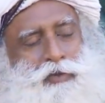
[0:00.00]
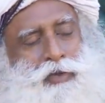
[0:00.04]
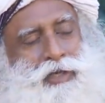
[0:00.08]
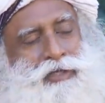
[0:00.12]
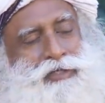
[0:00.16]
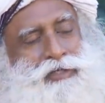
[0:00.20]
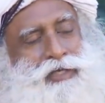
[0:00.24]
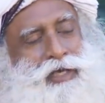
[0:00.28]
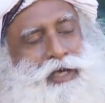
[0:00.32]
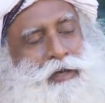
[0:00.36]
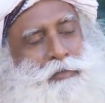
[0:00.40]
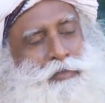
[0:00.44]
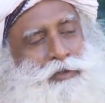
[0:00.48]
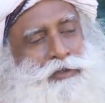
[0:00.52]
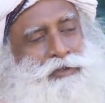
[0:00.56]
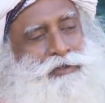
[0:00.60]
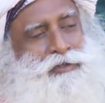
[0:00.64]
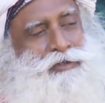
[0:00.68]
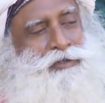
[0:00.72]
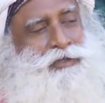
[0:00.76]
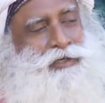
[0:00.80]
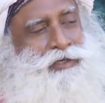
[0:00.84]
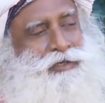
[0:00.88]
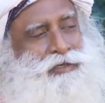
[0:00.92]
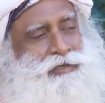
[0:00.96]
C'est arrivé
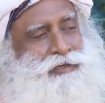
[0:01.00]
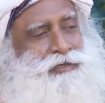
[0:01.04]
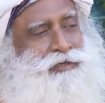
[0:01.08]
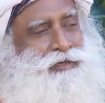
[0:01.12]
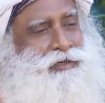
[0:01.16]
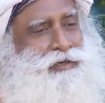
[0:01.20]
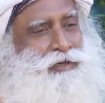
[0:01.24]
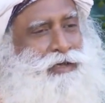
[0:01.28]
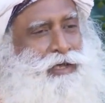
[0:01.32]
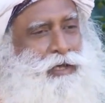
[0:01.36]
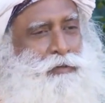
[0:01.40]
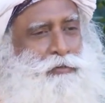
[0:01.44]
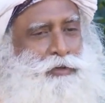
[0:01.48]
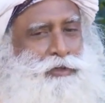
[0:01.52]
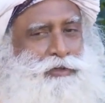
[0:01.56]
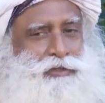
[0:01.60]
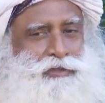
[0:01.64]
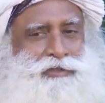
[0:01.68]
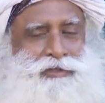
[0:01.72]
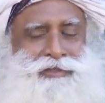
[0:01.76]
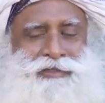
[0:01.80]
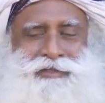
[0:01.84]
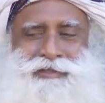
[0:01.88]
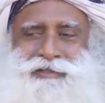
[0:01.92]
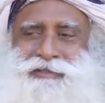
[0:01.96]
une fois à un
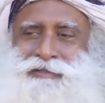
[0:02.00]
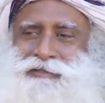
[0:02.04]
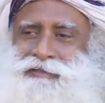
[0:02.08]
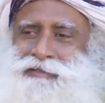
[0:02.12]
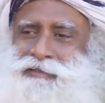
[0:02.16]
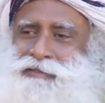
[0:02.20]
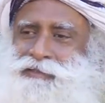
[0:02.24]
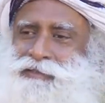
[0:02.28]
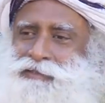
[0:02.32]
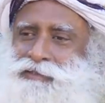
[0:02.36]
lapin